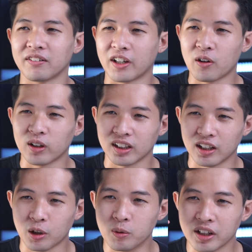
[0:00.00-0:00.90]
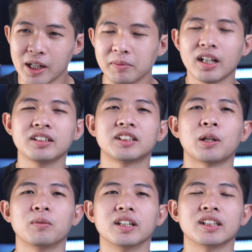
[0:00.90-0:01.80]
phải gọi rằng là khủng khiếp nhất
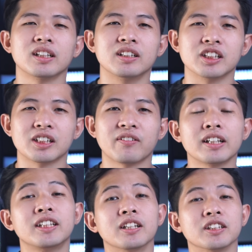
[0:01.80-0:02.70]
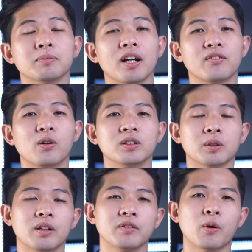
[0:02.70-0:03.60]
trong lịch sử phát triển smartphone
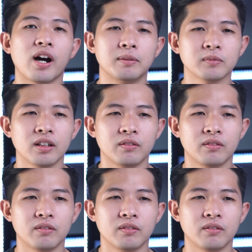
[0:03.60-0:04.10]
trong năm vừa qua.